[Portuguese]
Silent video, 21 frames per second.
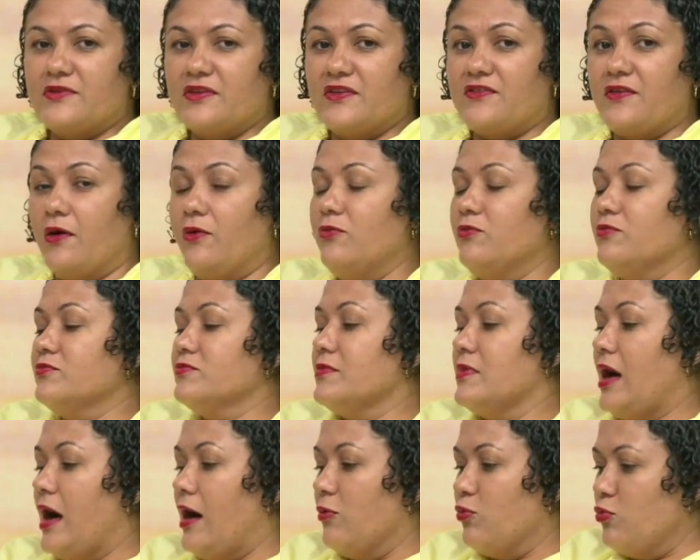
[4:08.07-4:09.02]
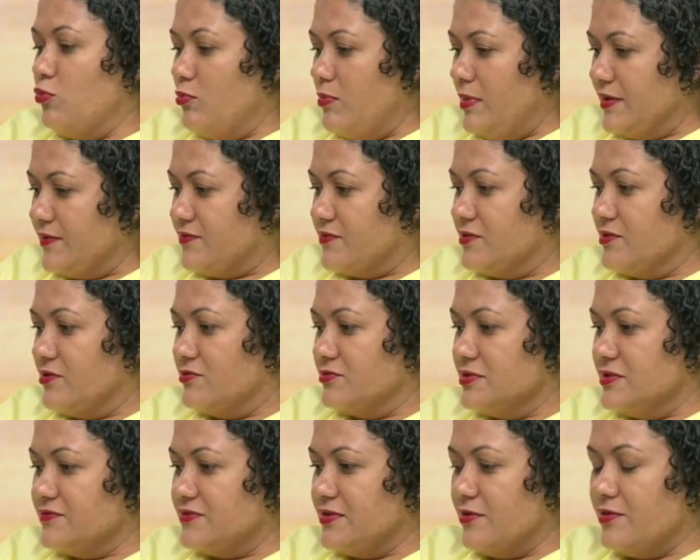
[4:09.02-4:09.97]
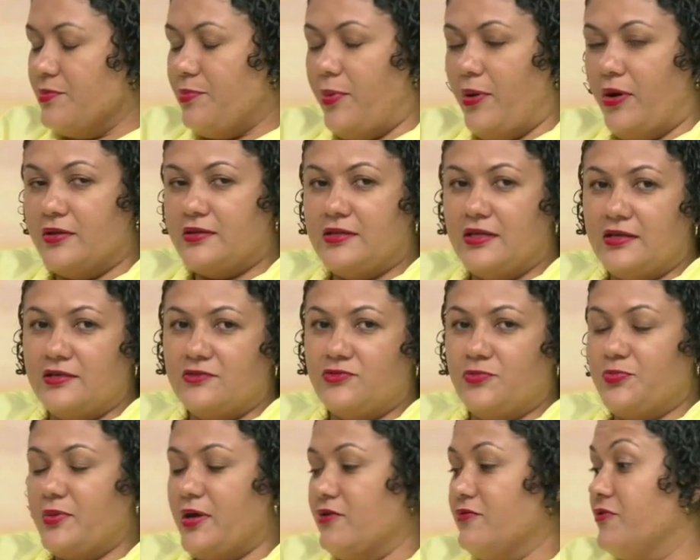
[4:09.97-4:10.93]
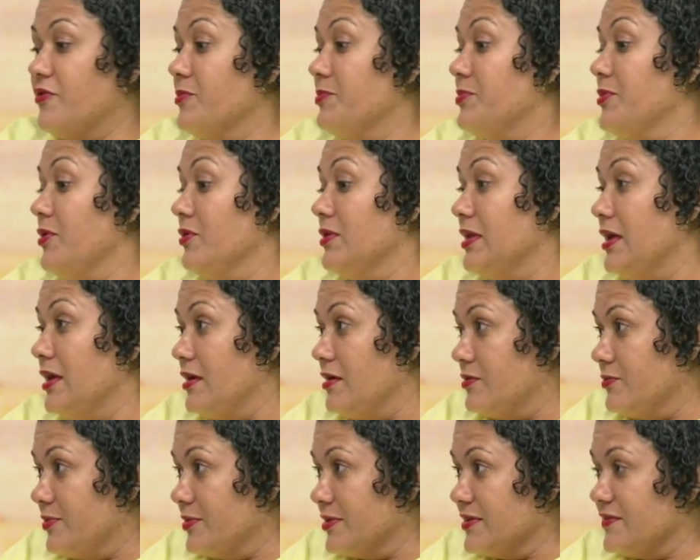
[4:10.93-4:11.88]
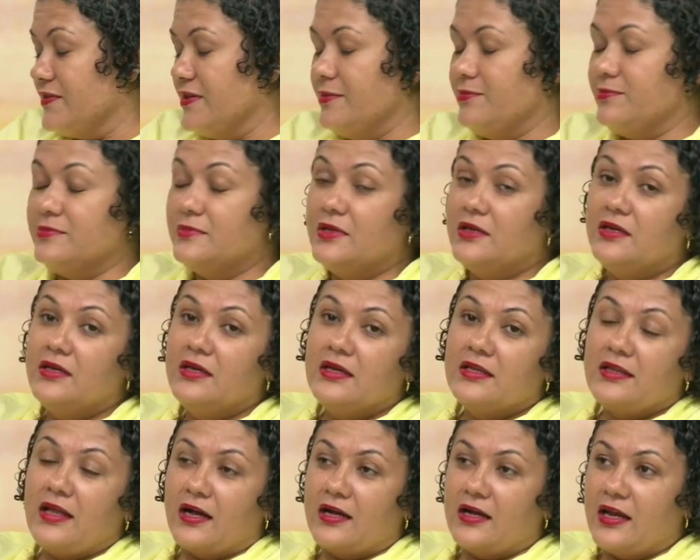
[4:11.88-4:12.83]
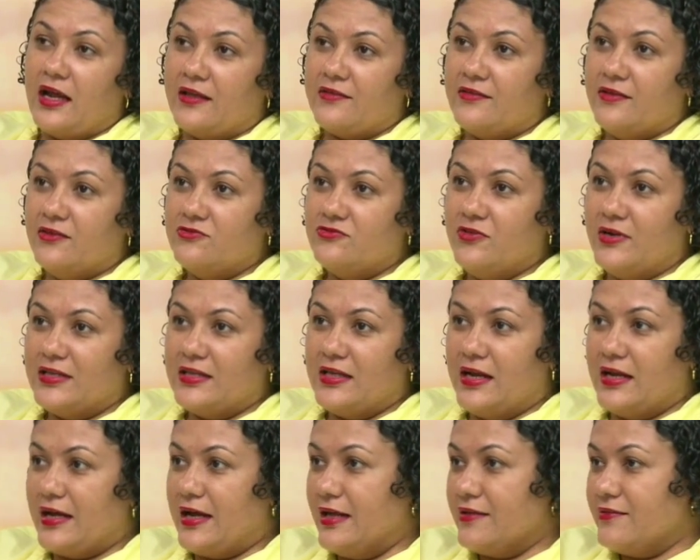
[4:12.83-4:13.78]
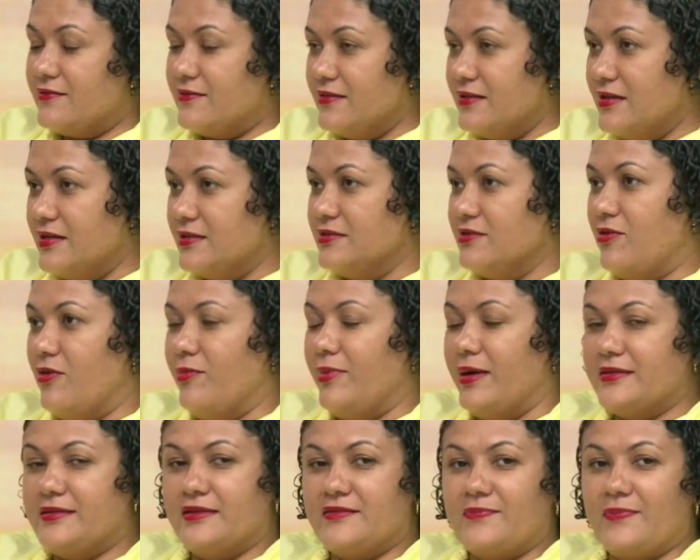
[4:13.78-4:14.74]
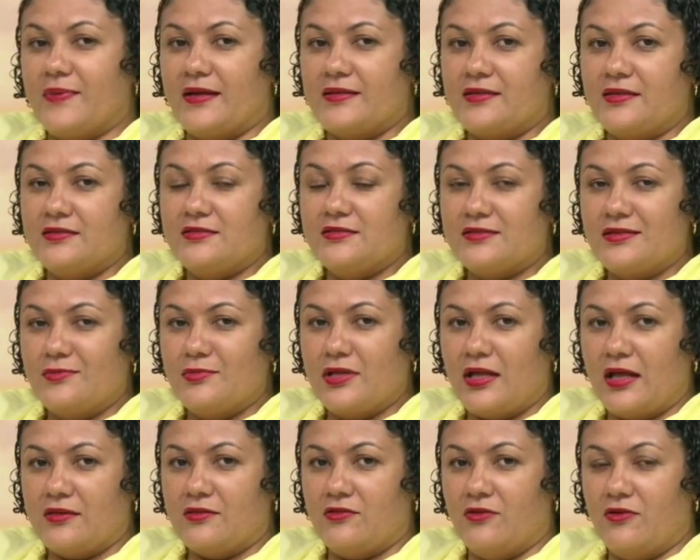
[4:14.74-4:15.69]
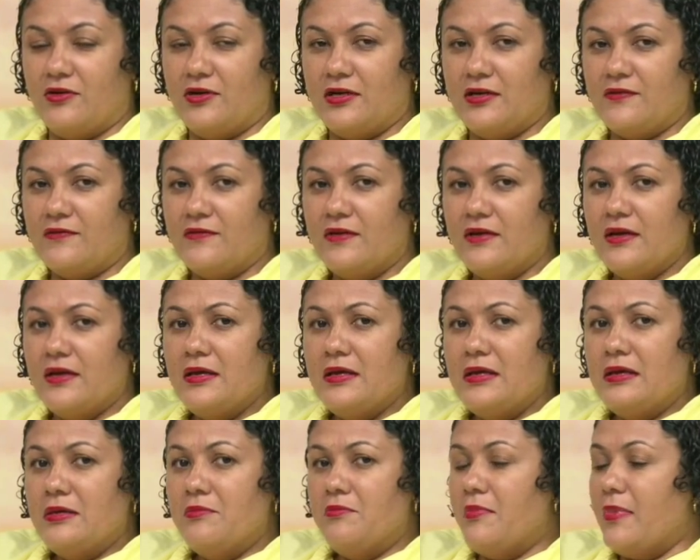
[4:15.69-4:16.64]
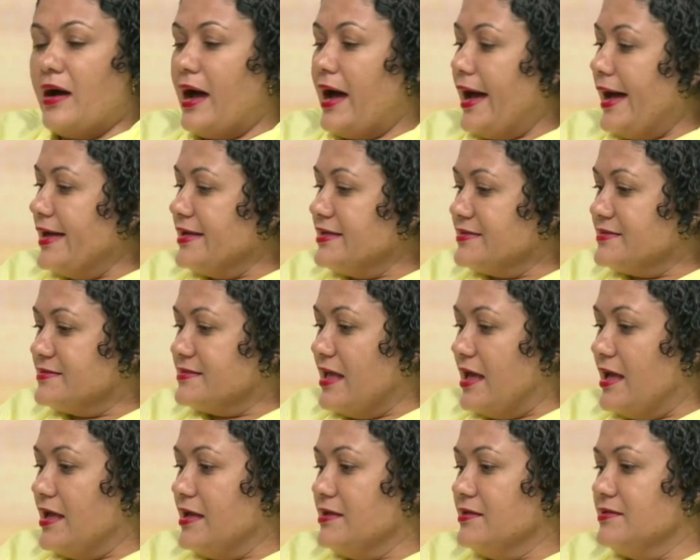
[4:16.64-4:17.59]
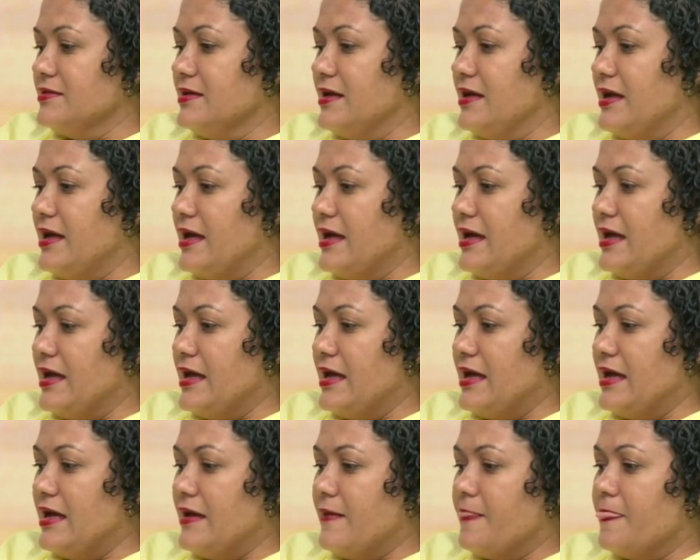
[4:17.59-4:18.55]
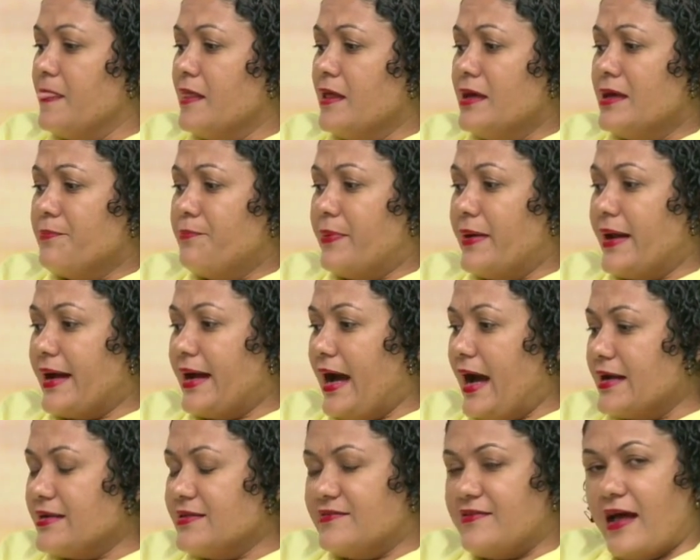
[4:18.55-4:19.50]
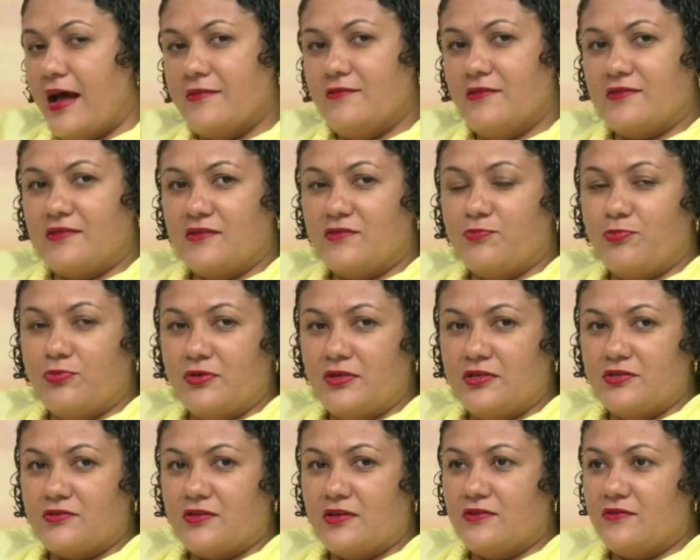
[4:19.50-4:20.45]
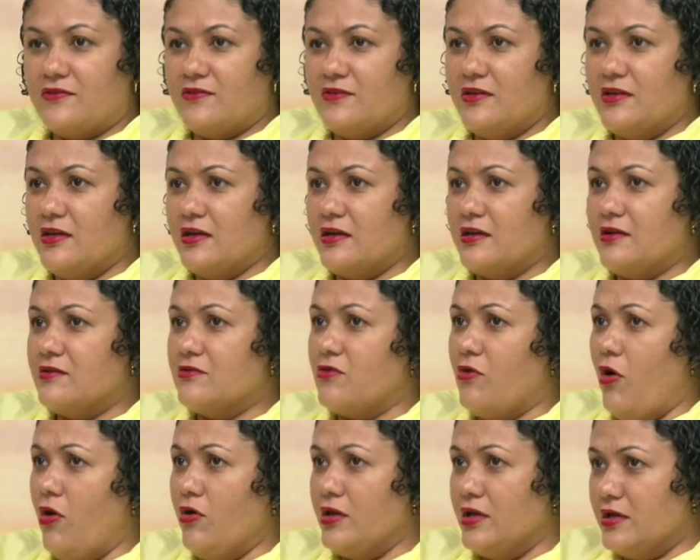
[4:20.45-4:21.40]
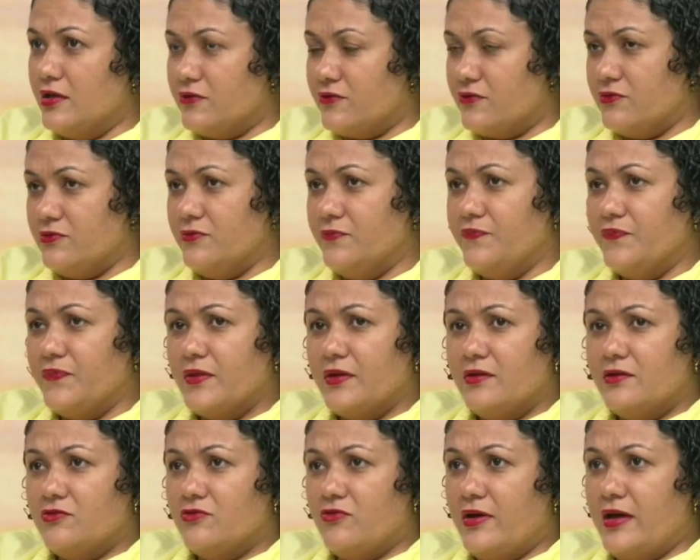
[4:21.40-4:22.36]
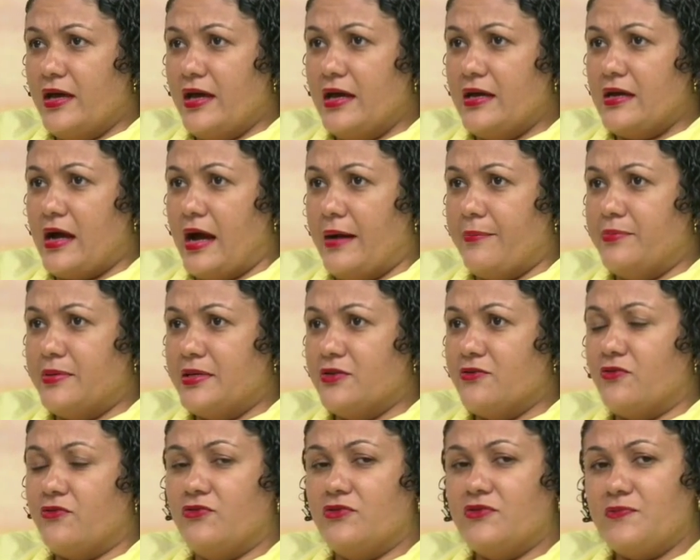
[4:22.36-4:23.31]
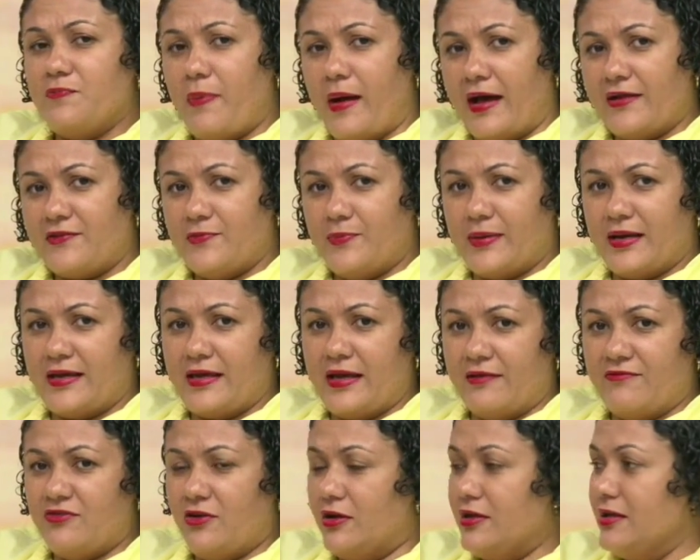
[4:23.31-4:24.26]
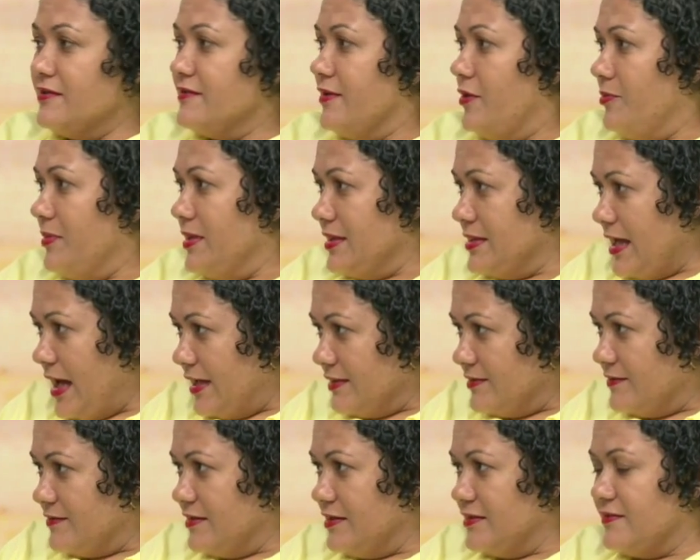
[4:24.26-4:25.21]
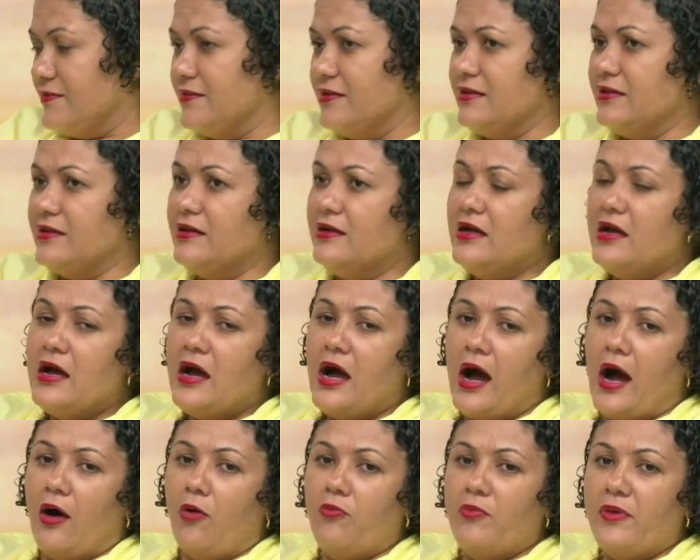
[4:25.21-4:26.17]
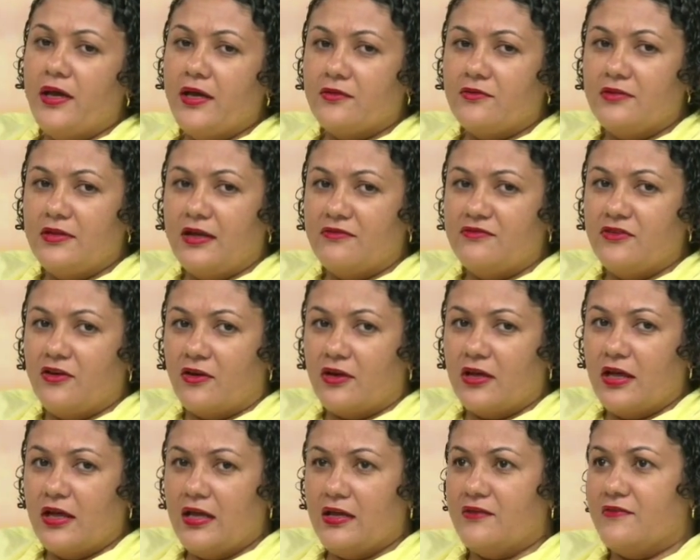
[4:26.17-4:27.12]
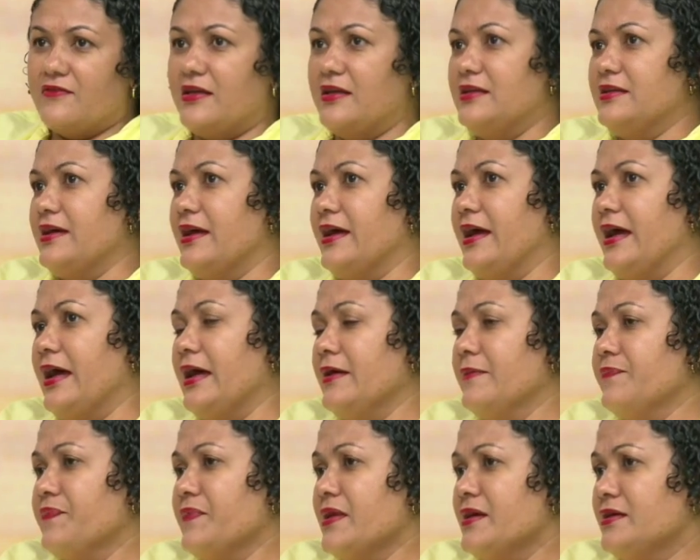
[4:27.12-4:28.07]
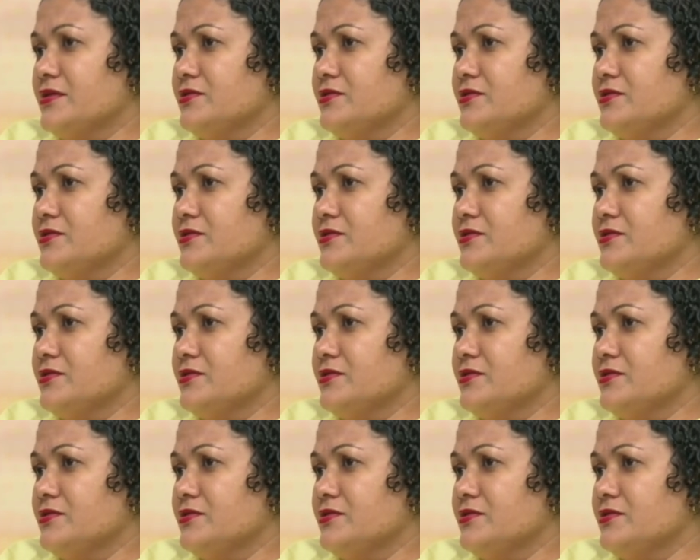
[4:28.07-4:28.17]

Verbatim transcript: Que são algumas, inclusive, são importantes. O Piauí foi pioneiro, por exemplo, na criação de uma delegacia de combate às práticas discriminatórias, mas tem é, precarizado essas políticas. E com isso, não é, abriu-se o espaço para que a violência aumentasse. Esse aumento da violência, ele é